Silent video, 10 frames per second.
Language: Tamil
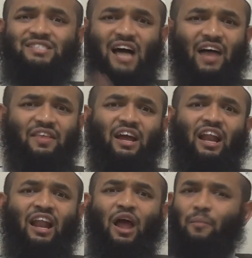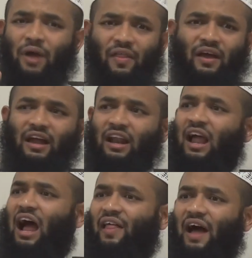சாதிகள் வேளங்கள்
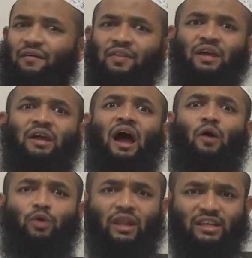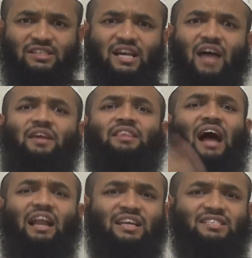அதாவது உயர்ந்த சாதி
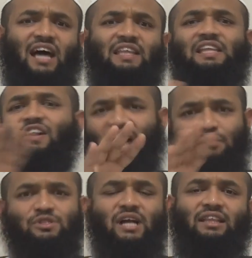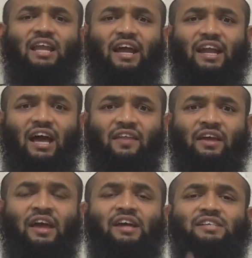தாழ்ந்த சாதி இதெல்லாம் இஸ்லாத்திலே கிடையாது
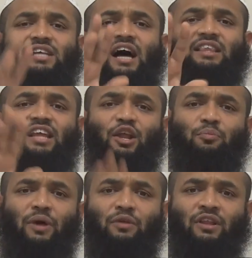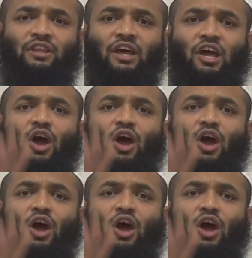இஸ்லாத்தில் இருப்பது வந்து